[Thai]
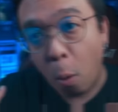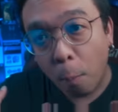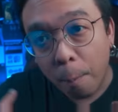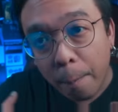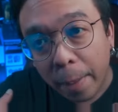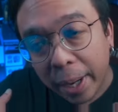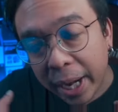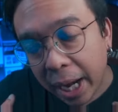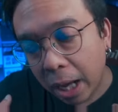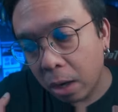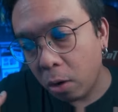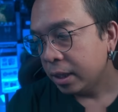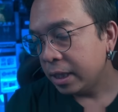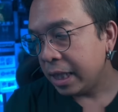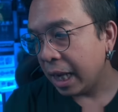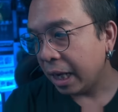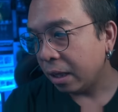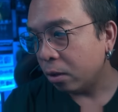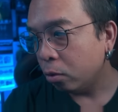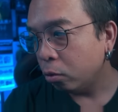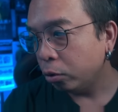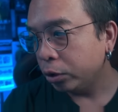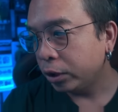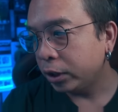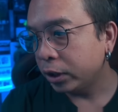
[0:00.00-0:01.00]
ผมนะ ยัง
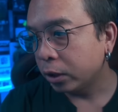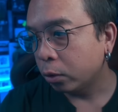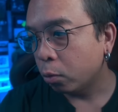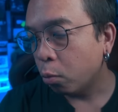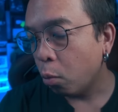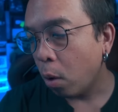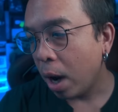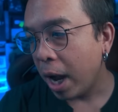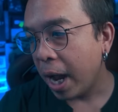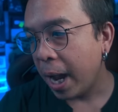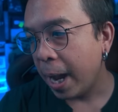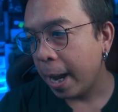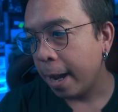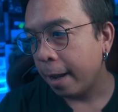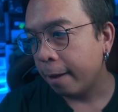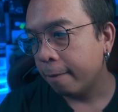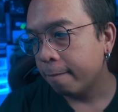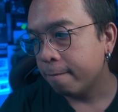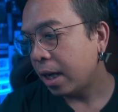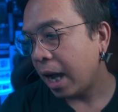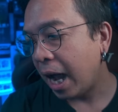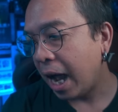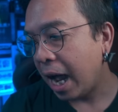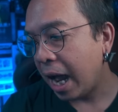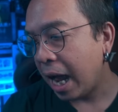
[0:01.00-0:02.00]
รู้สึกว่า
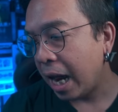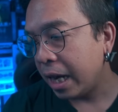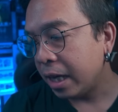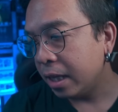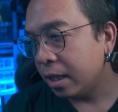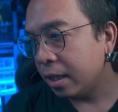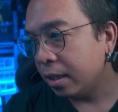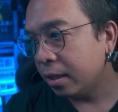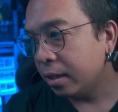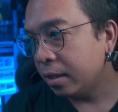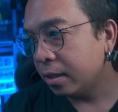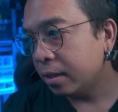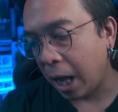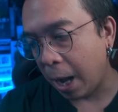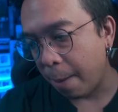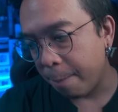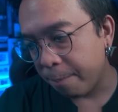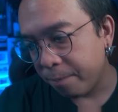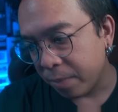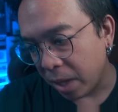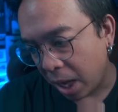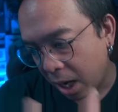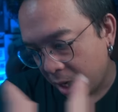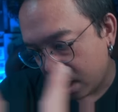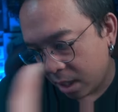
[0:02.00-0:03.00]
การ
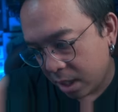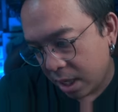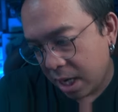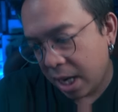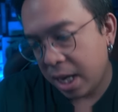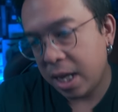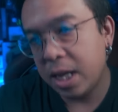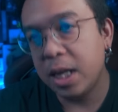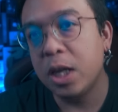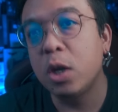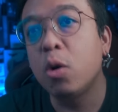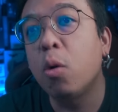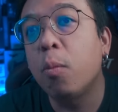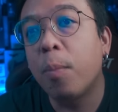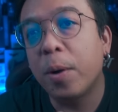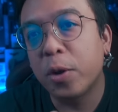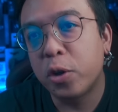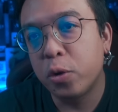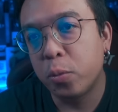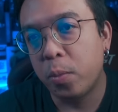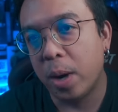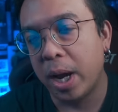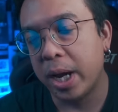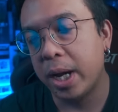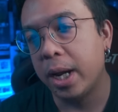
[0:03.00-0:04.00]
ทำหนังในยุคปัจ
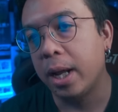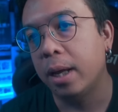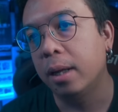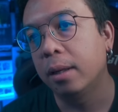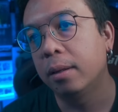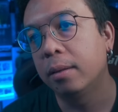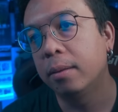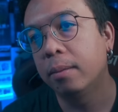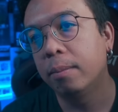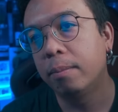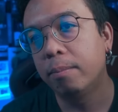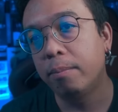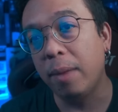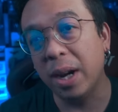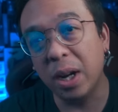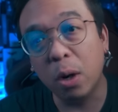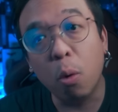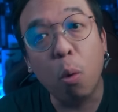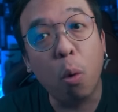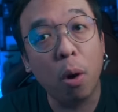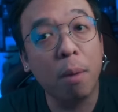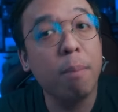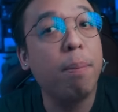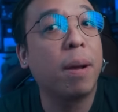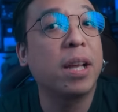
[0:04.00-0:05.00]
จุบันอะมัน
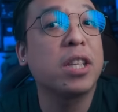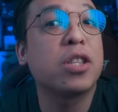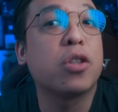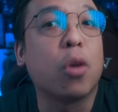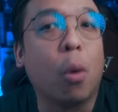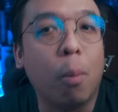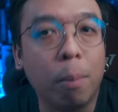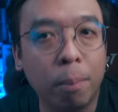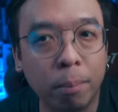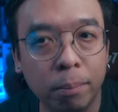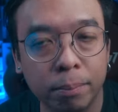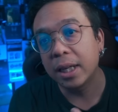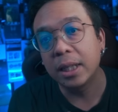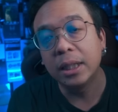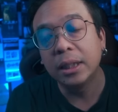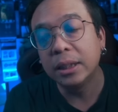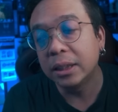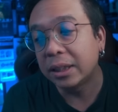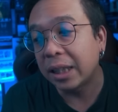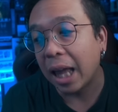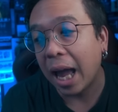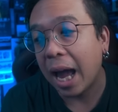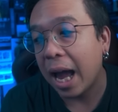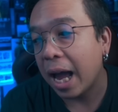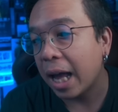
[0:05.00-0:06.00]
ควรผสมคือ
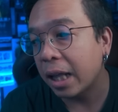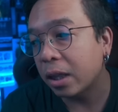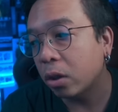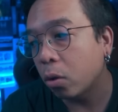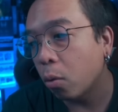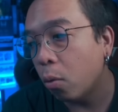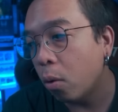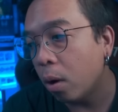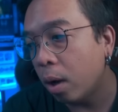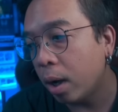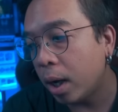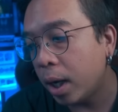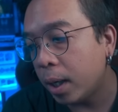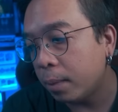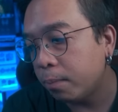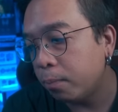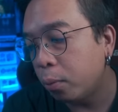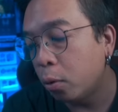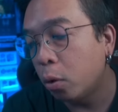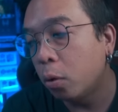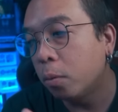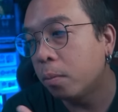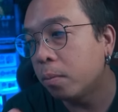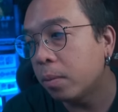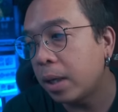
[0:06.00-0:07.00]
ถ้าตัว
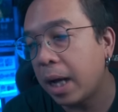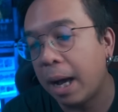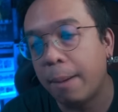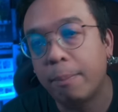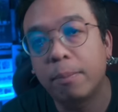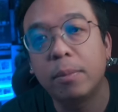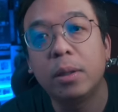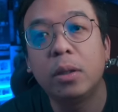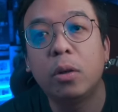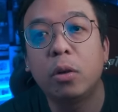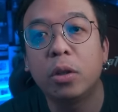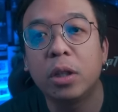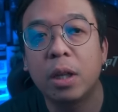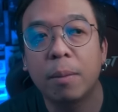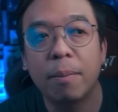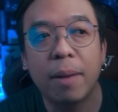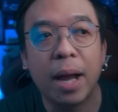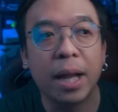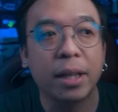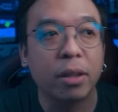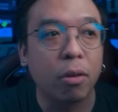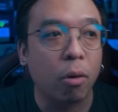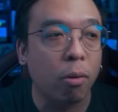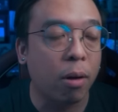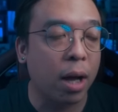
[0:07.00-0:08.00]
ผู้กำกับหรือคนทำงา
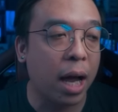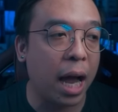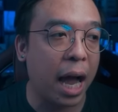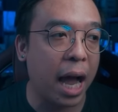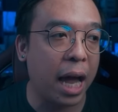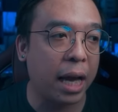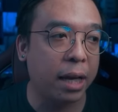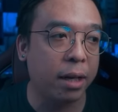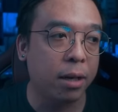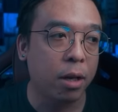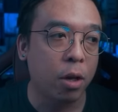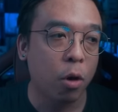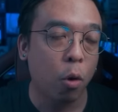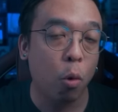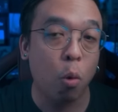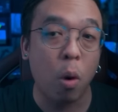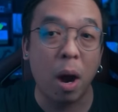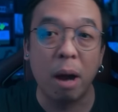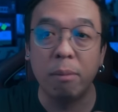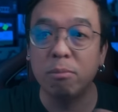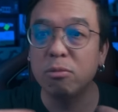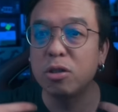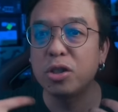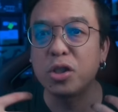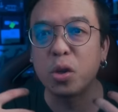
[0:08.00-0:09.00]
นต้องการค
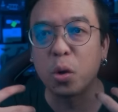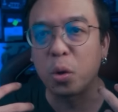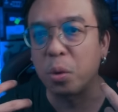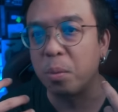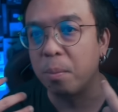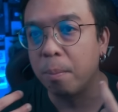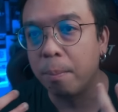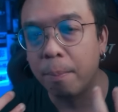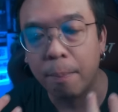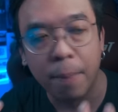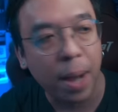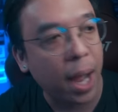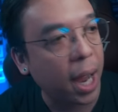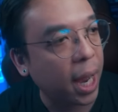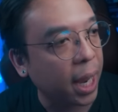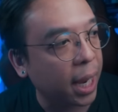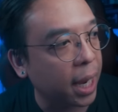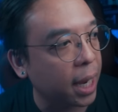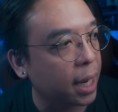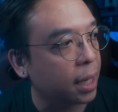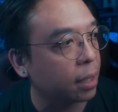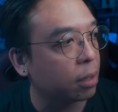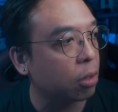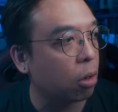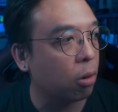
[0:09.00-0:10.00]
วามสดใหม่
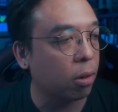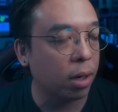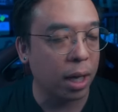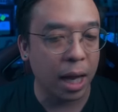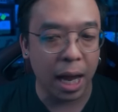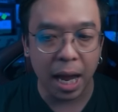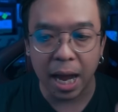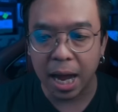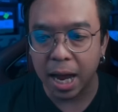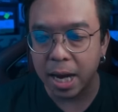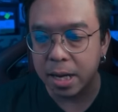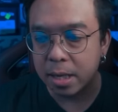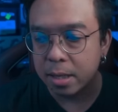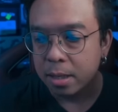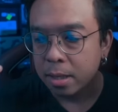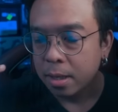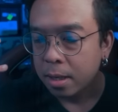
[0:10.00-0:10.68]
ต้องการ